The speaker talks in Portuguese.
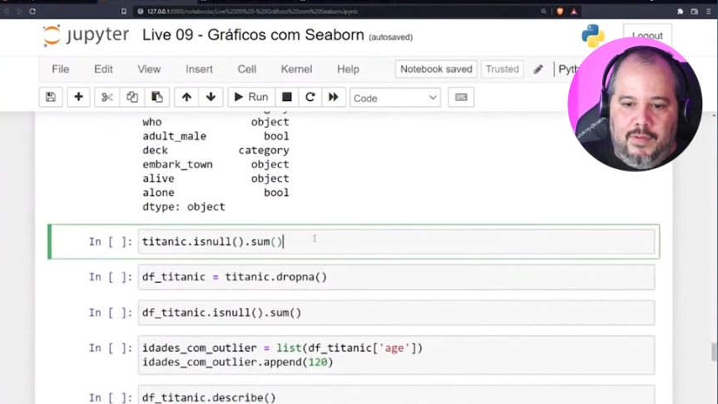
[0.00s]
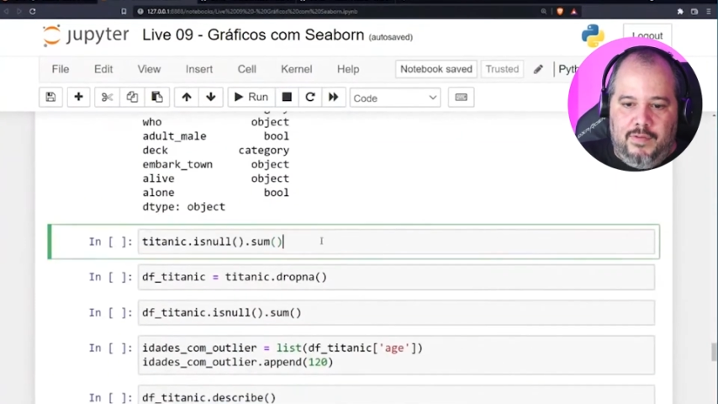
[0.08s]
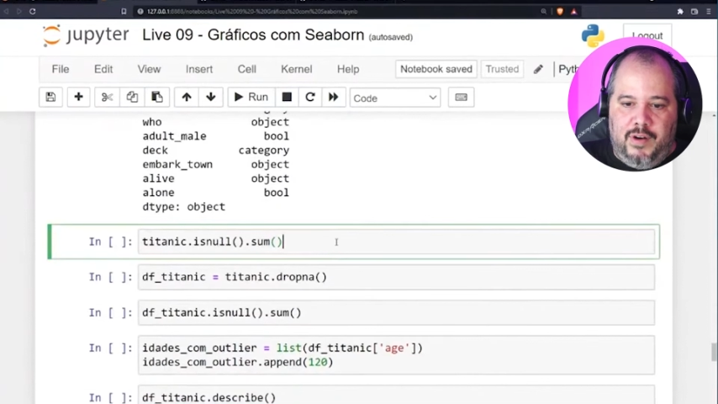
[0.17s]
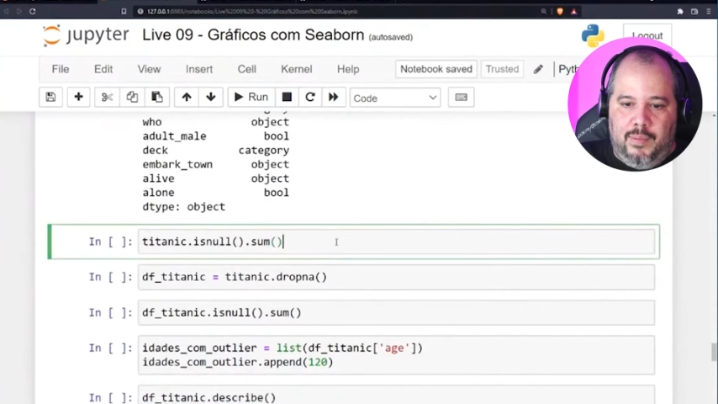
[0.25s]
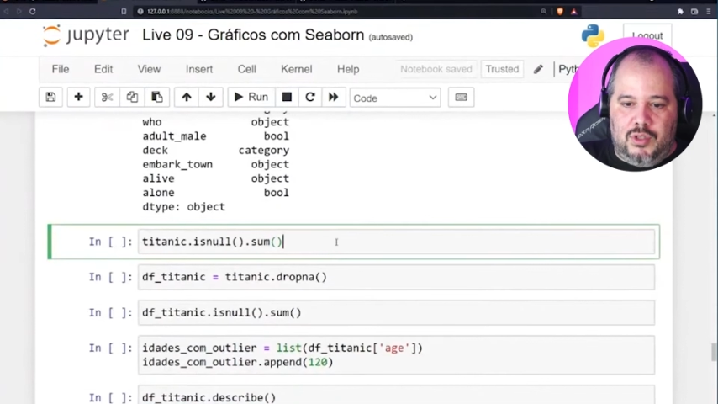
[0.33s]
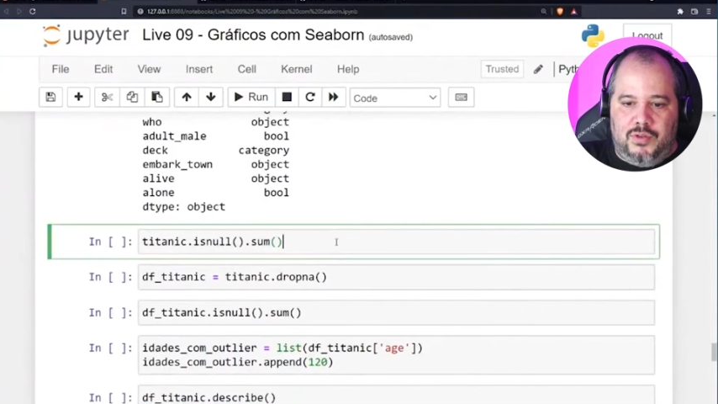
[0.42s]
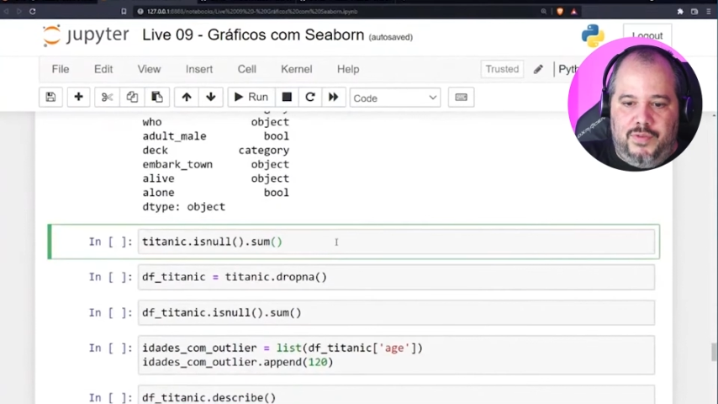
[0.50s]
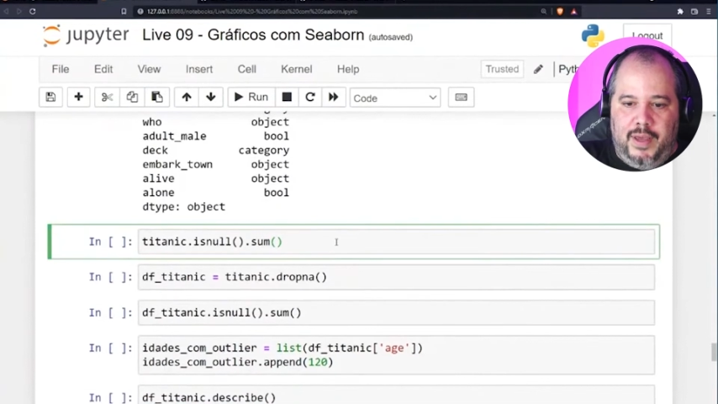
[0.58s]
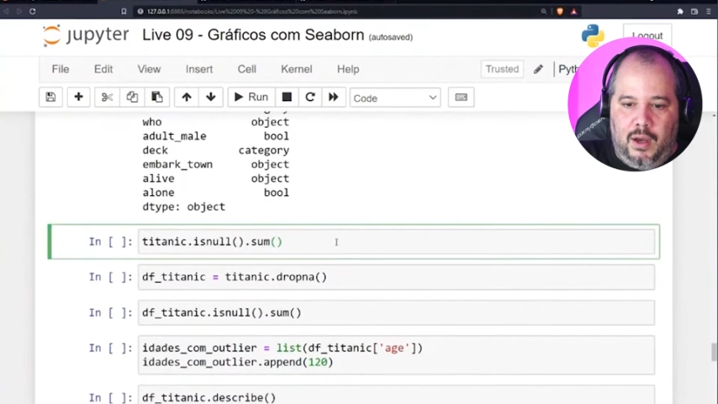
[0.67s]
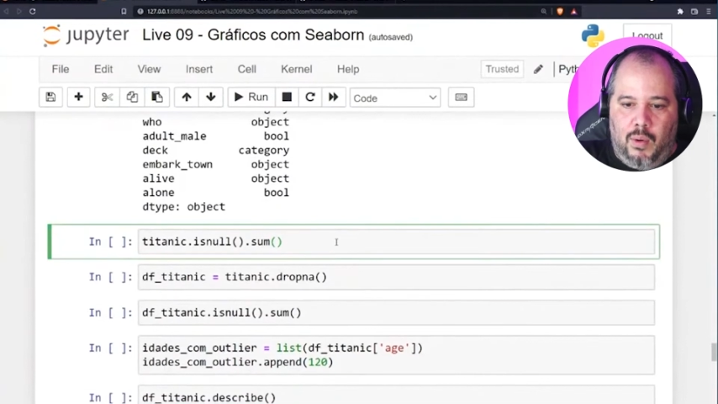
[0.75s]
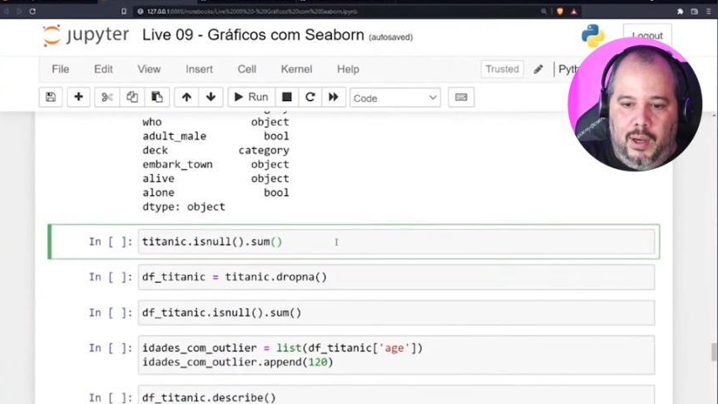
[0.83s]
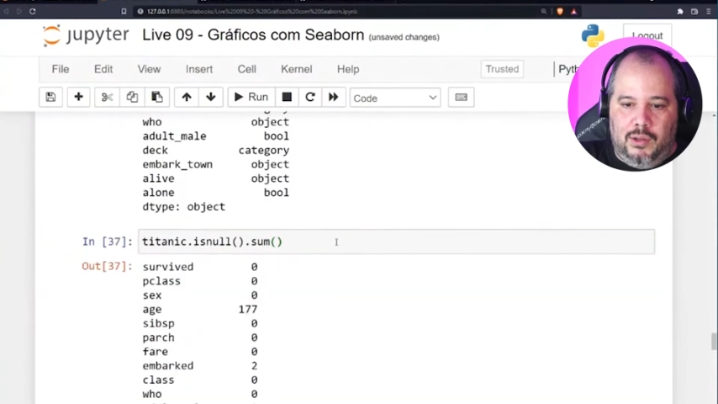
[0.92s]
Vamos
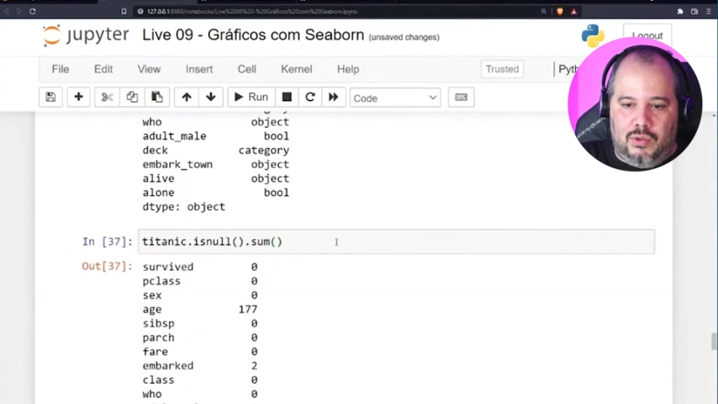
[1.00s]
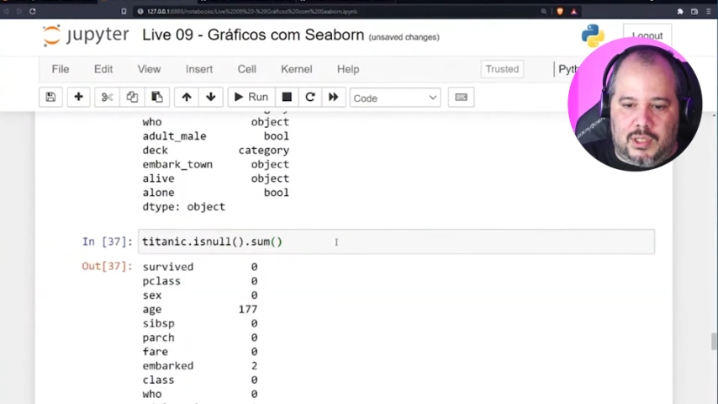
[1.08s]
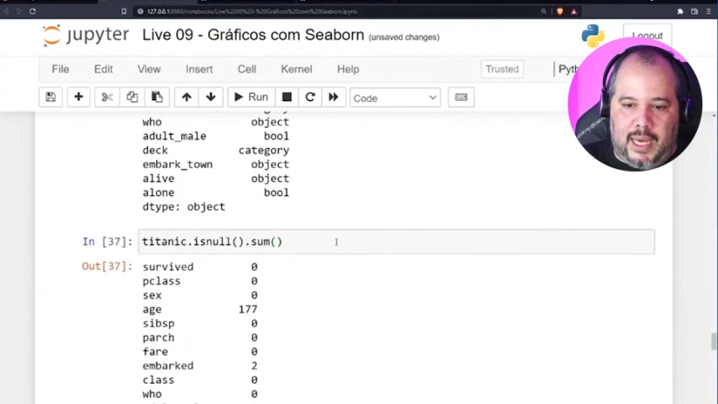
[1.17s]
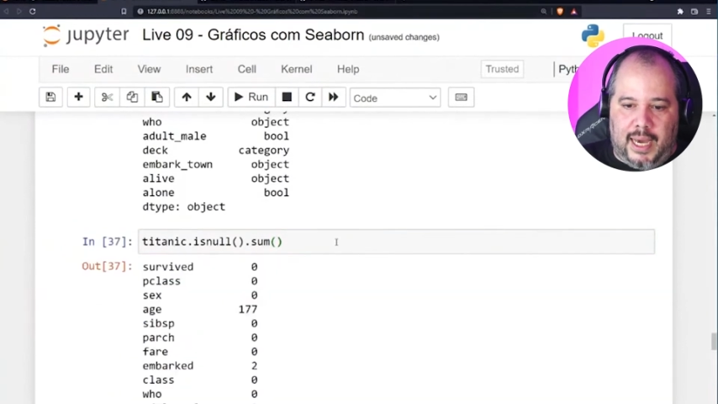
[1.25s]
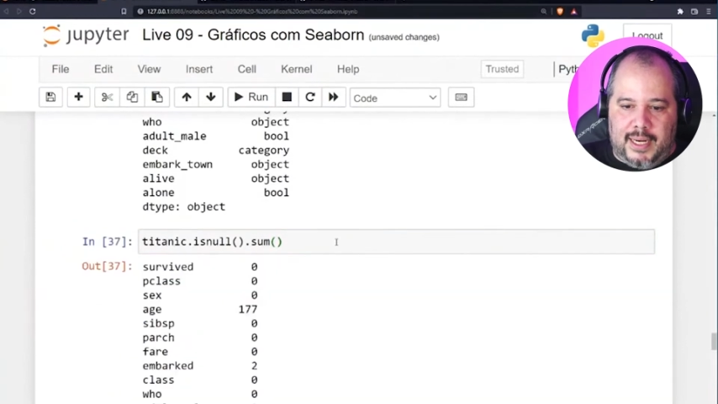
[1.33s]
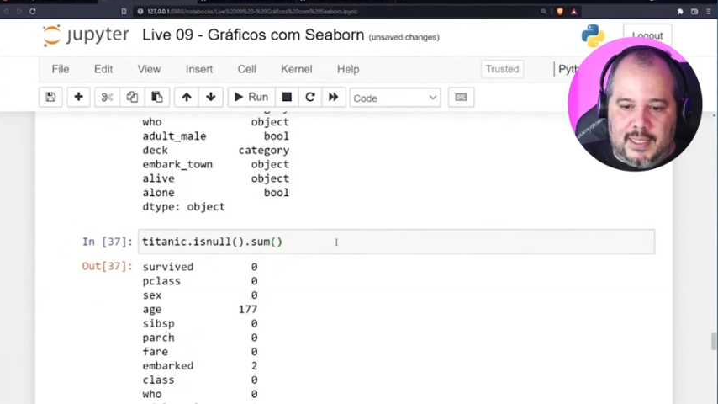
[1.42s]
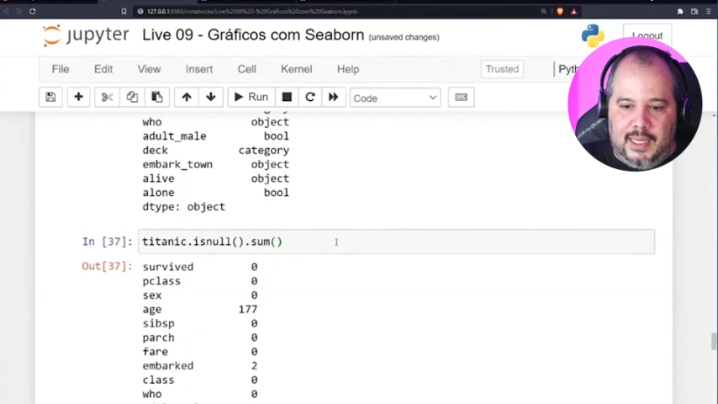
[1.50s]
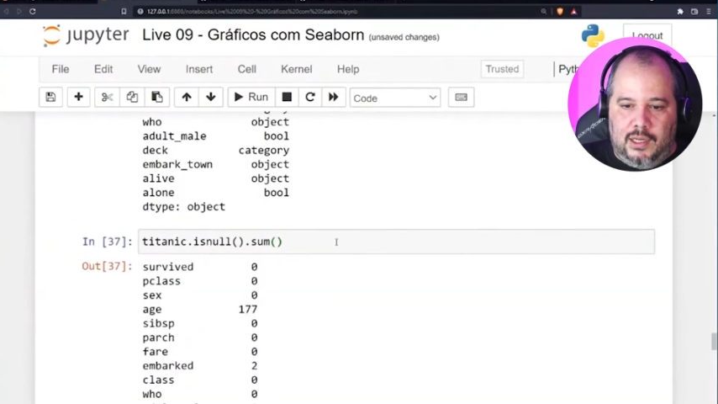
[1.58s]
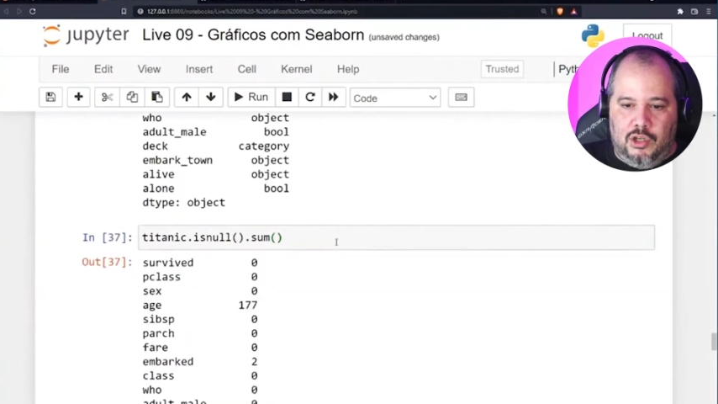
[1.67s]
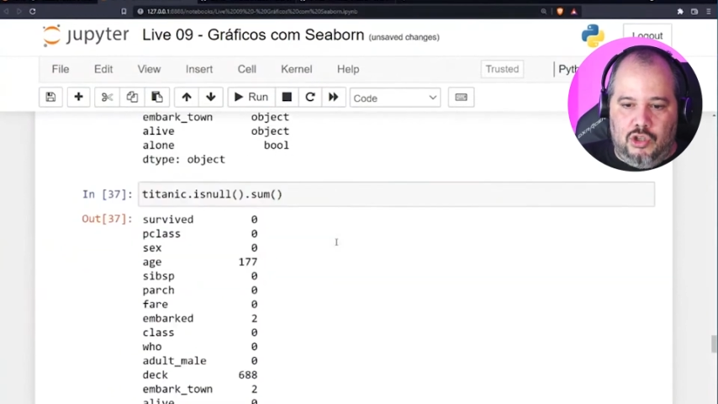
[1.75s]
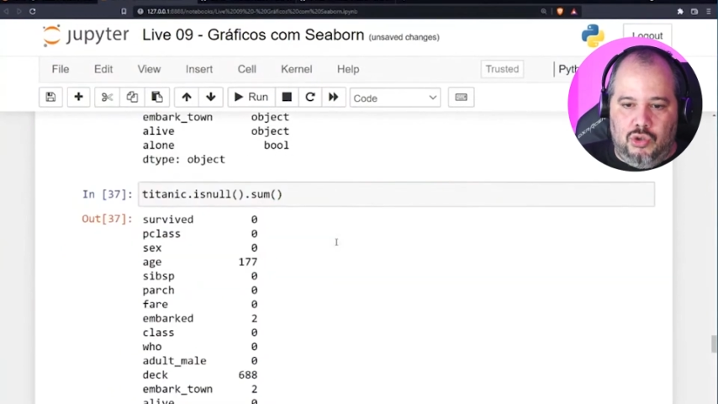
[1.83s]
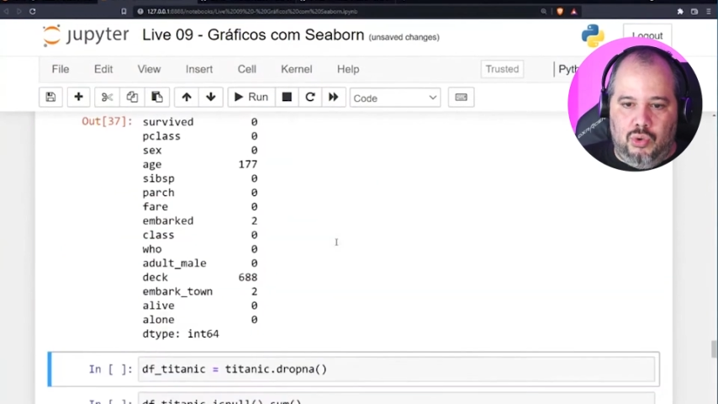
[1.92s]
ver quantos caras
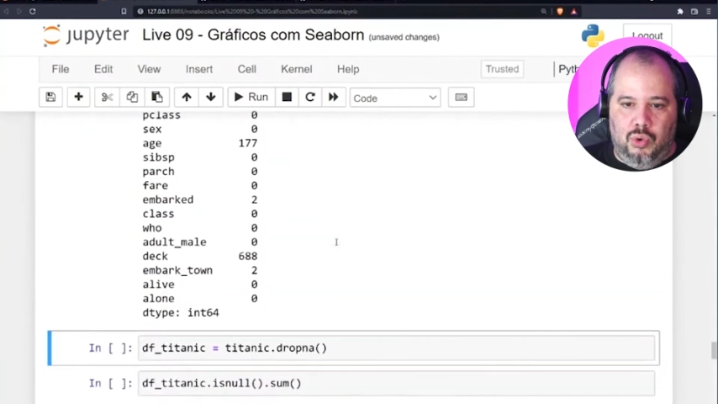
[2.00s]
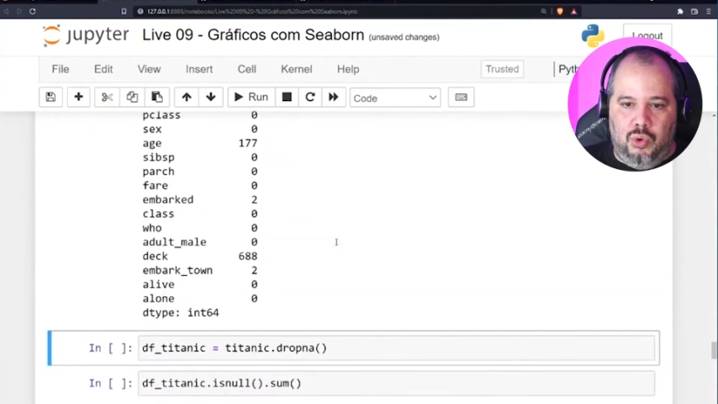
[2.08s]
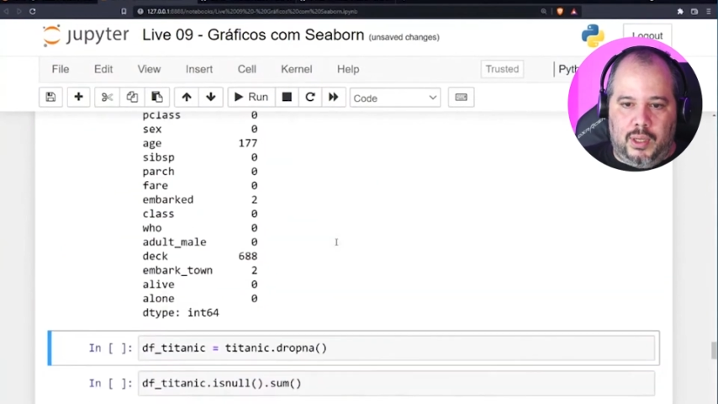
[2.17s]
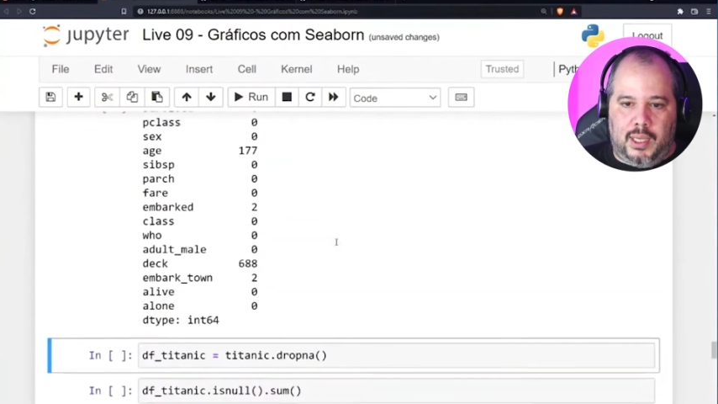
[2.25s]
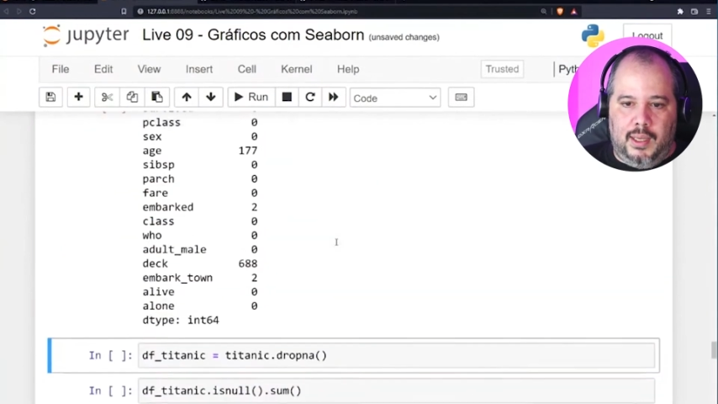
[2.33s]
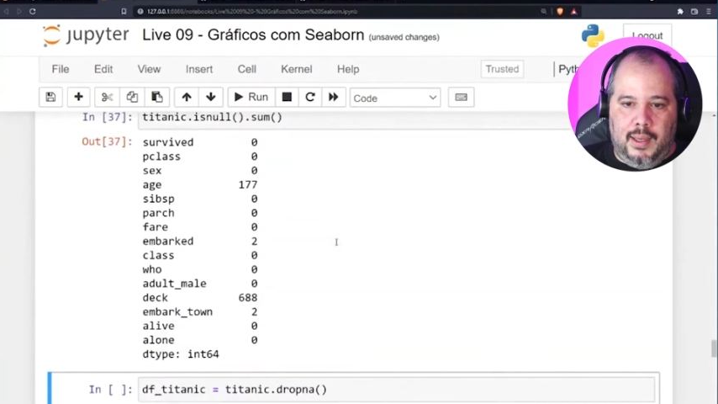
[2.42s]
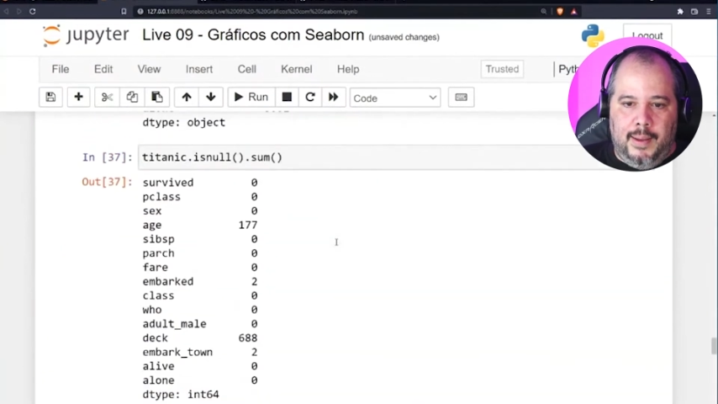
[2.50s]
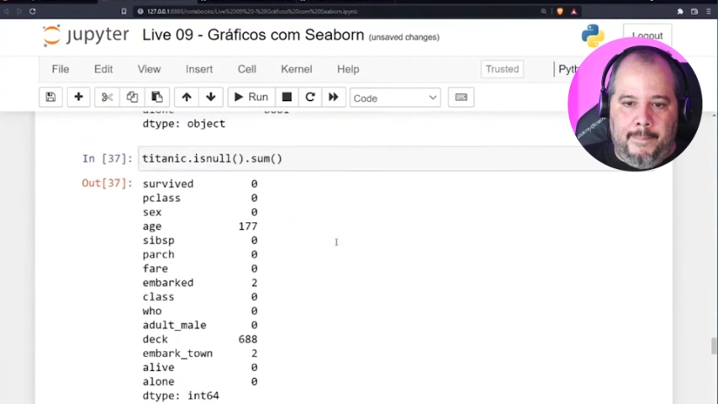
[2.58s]
tem de nulo aqui.